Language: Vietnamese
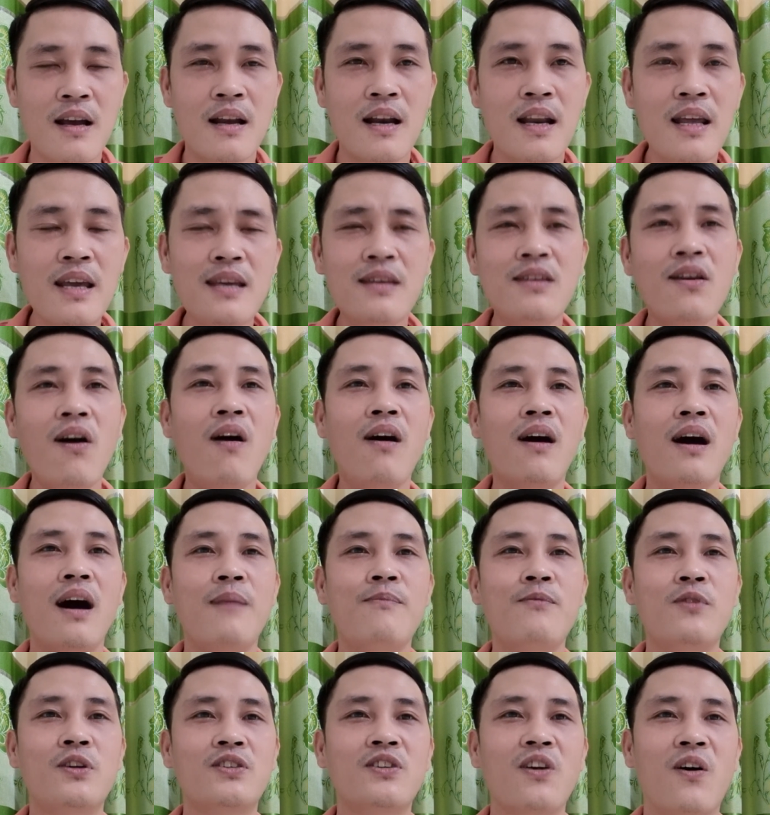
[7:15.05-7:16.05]
lý do ở
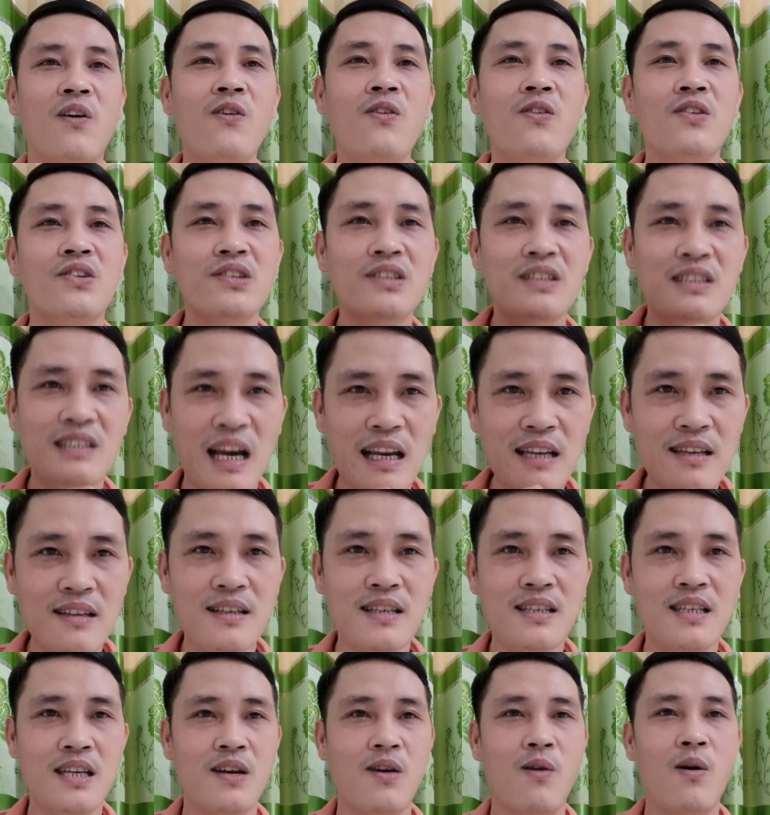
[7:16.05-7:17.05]
một chỗ tránh
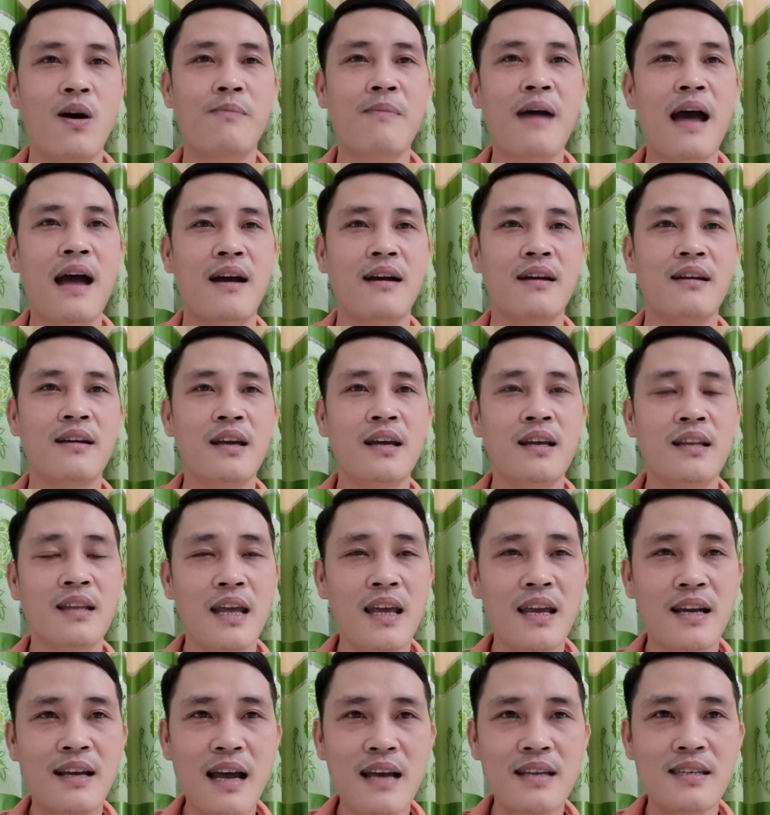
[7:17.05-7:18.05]
cái sự hoang mang
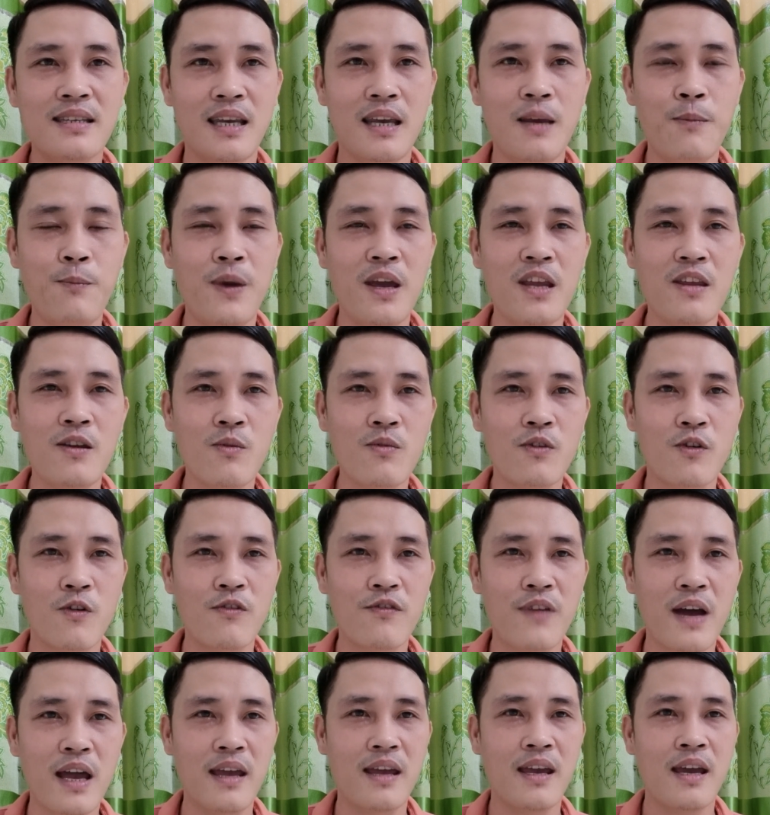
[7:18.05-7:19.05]
thì ca sĩ Phi Nhung
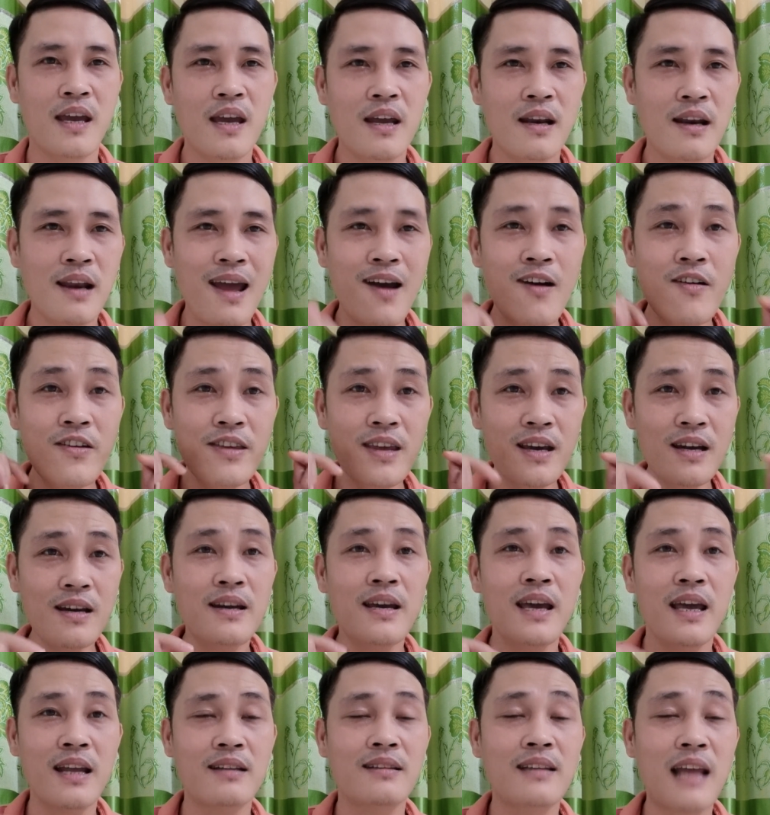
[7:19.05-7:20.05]
cũng vậy nếu như
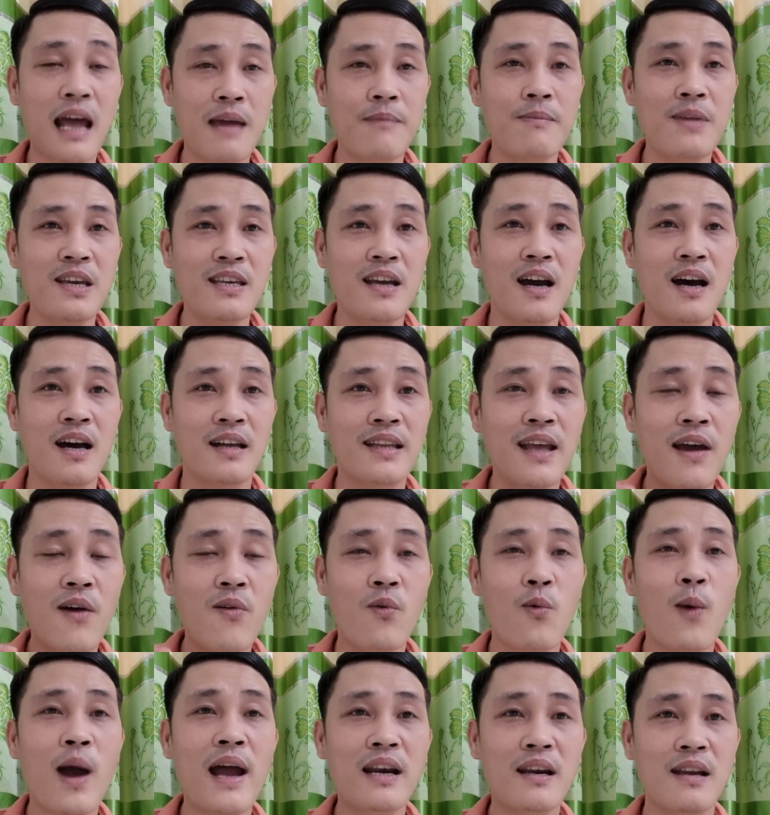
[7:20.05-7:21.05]
hiện tại bây giờ theo
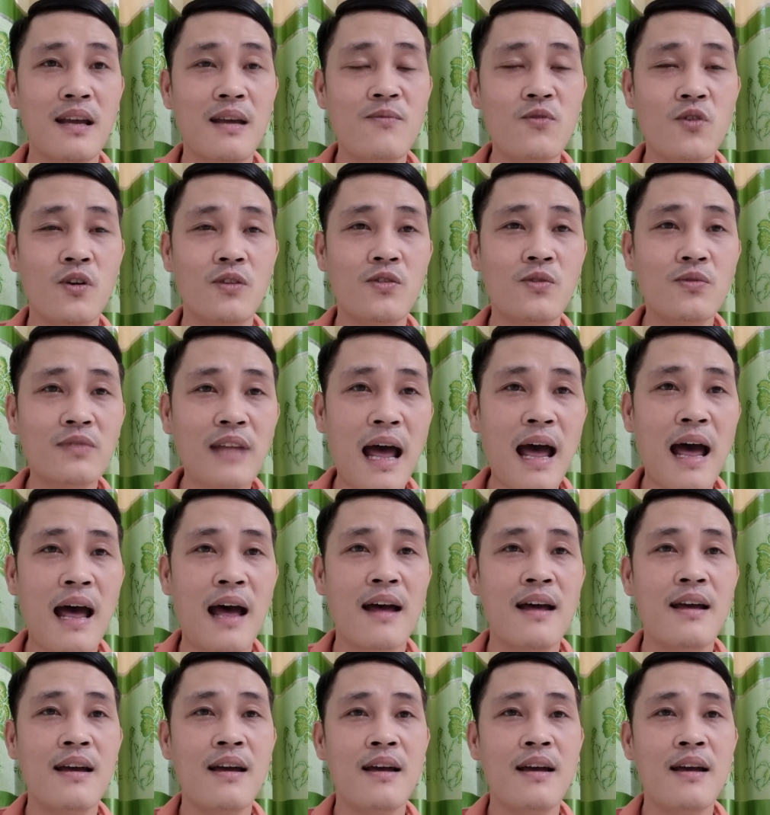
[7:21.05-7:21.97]
quan điểm của chúng ta